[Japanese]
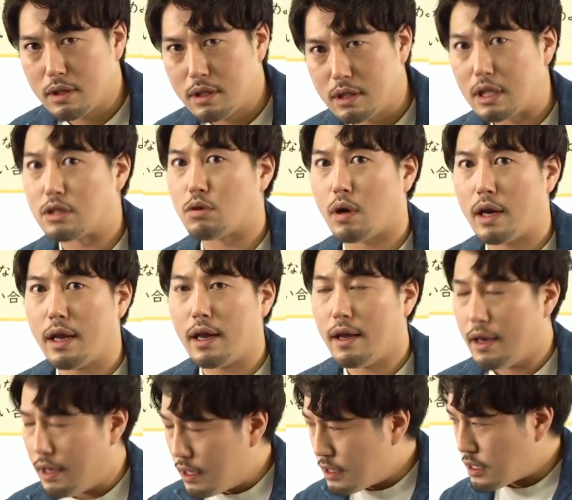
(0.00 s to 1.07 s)
いいでしょうかね。
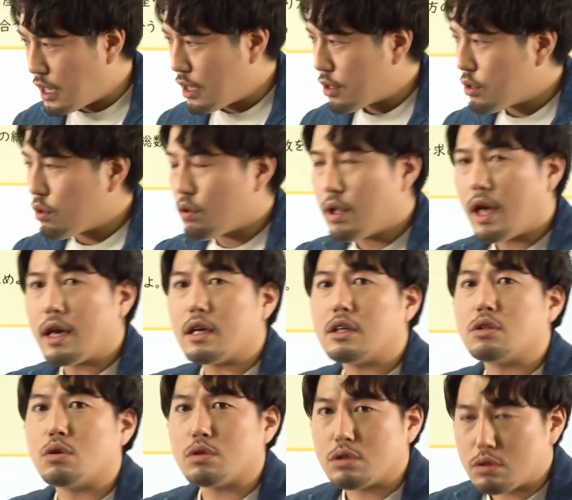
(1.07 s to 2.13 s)
セットで
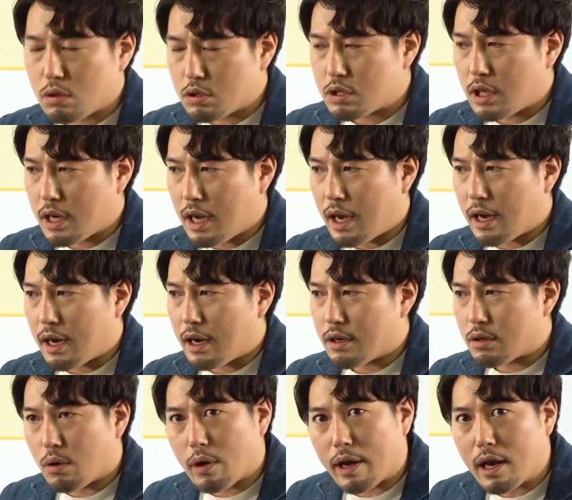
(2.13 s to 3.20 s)
一つとして考える。
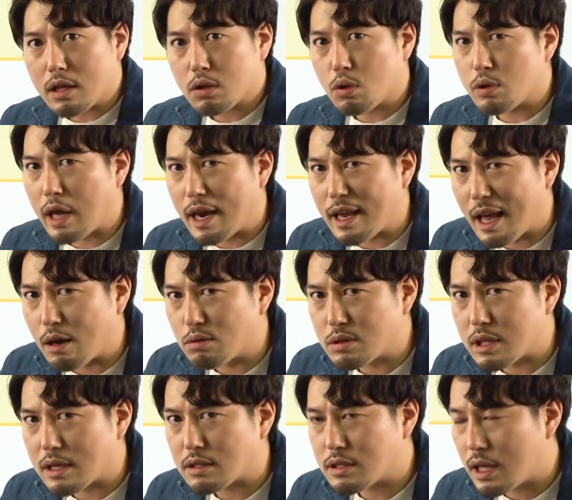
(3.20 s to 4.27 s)
これが隣り合うって
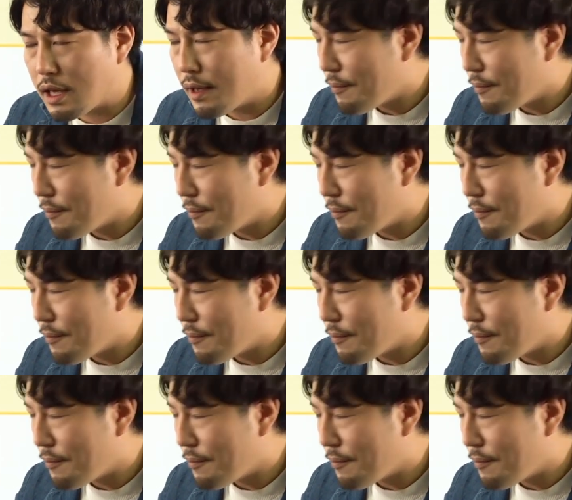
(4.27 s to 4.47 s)
やつね。